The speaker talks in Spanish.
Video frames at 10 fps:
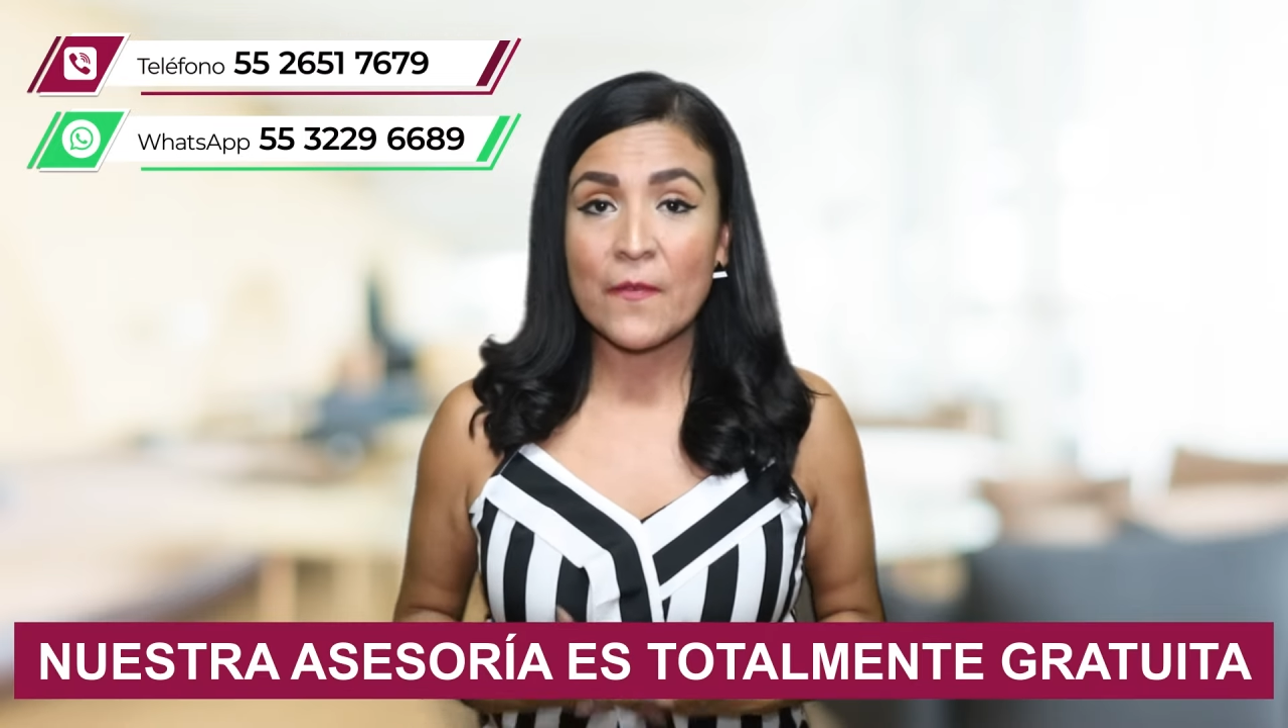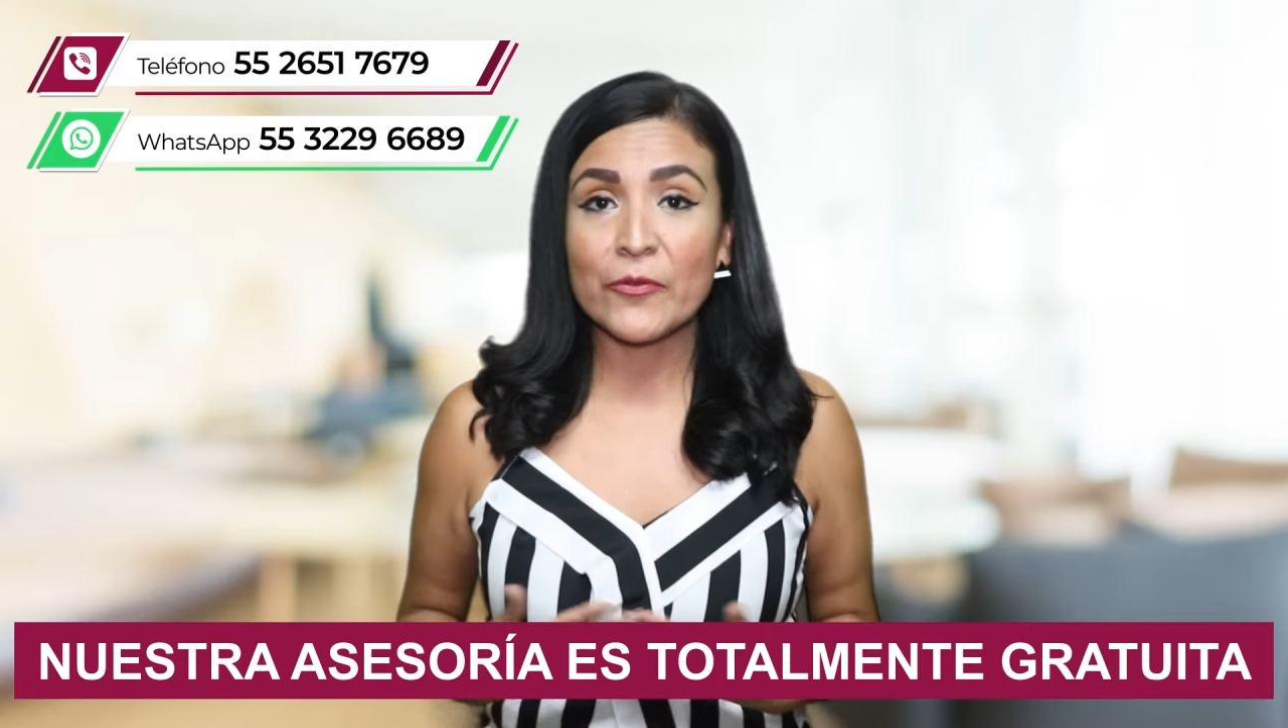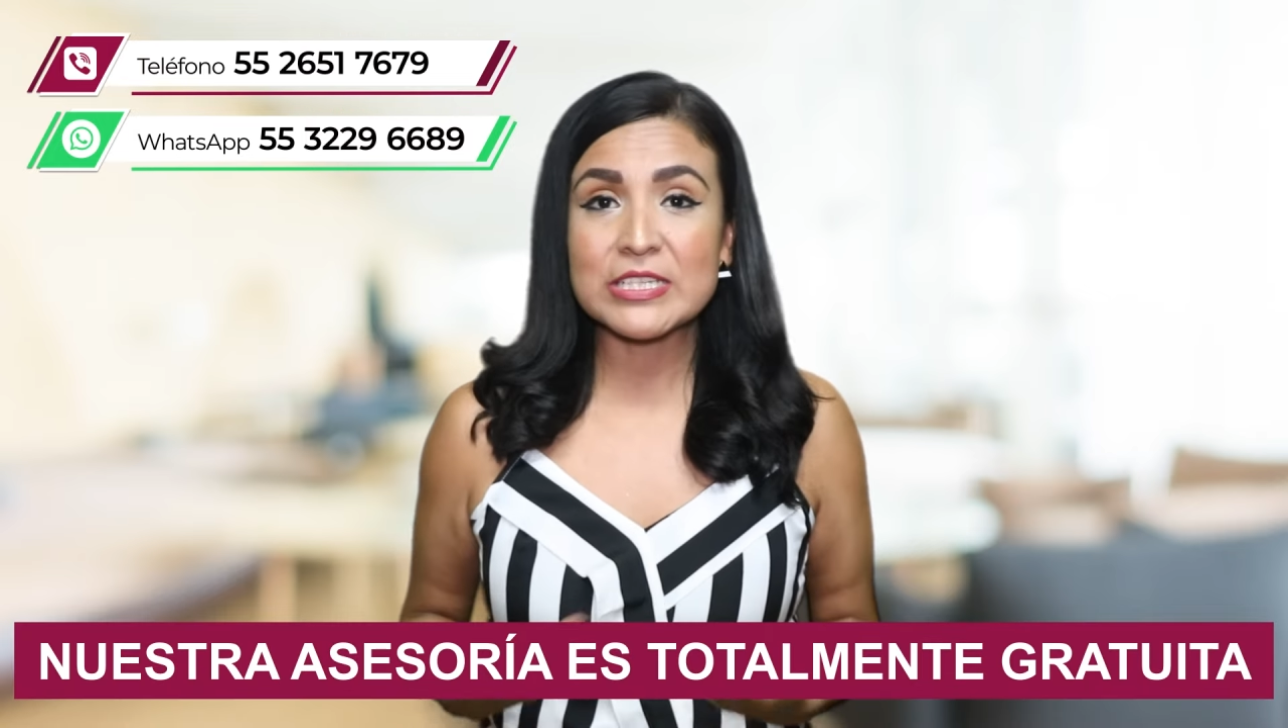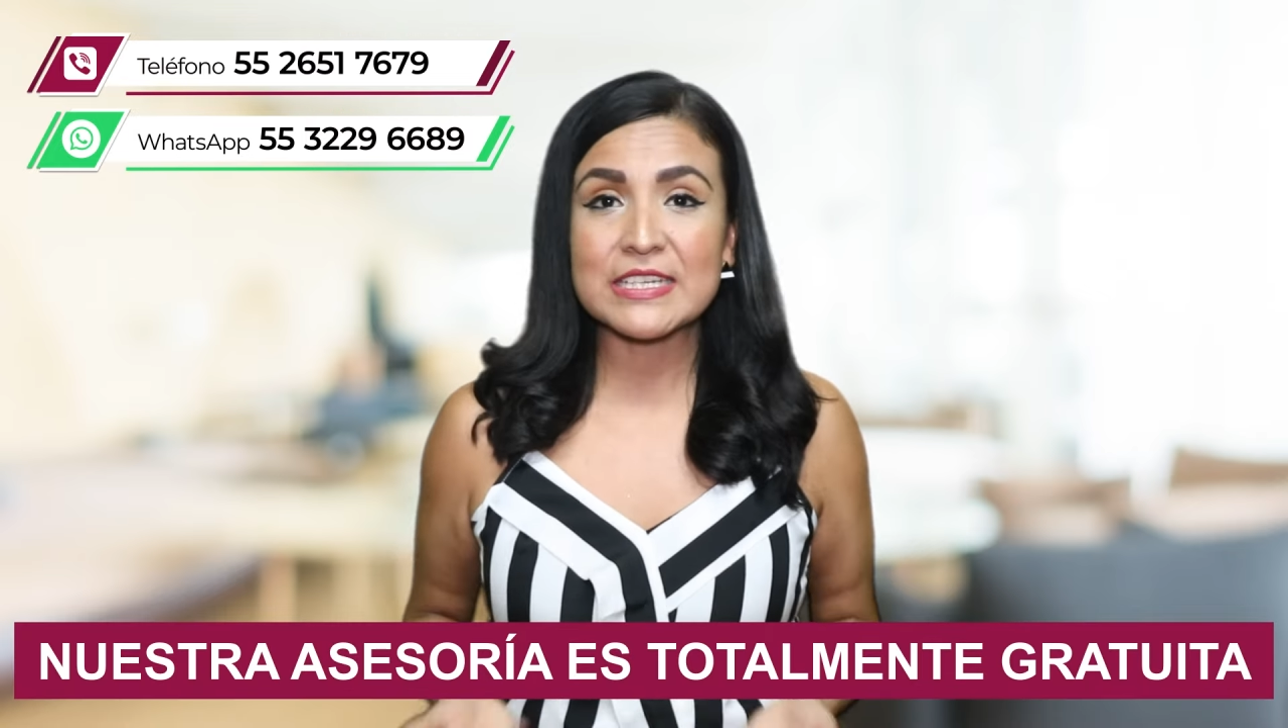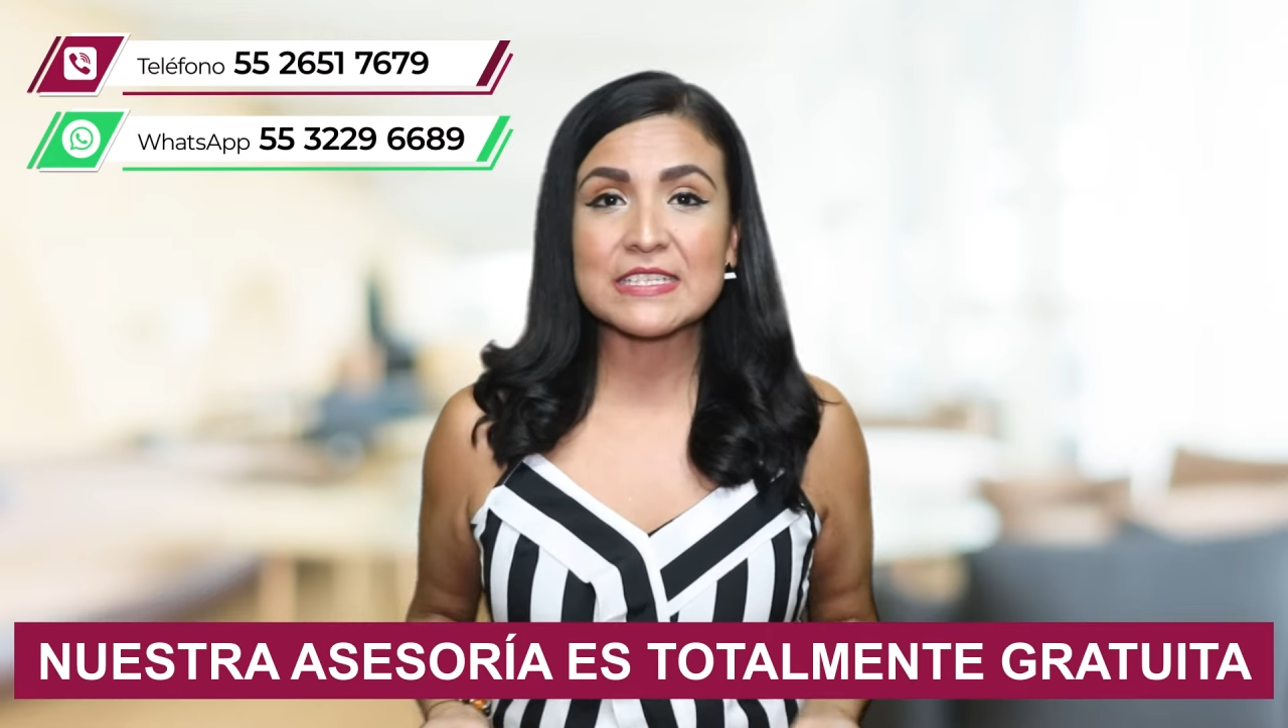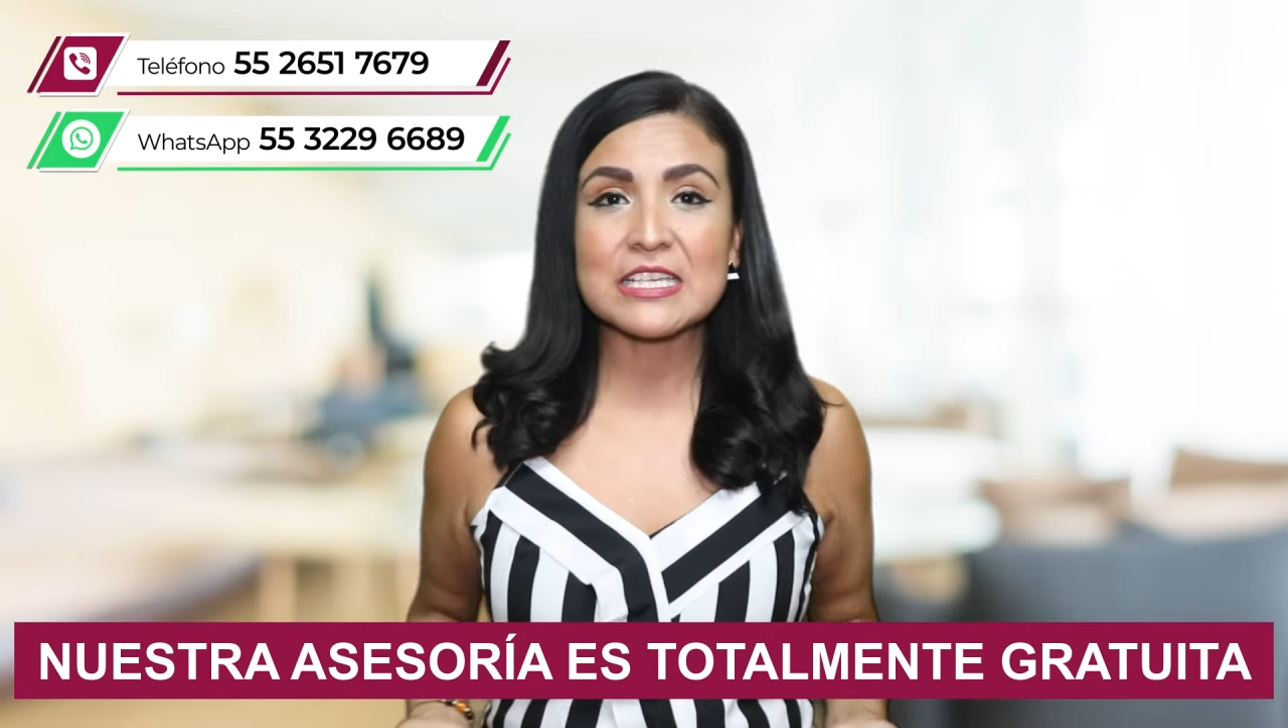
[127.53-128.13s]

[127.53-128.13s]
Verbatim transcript: Nuestra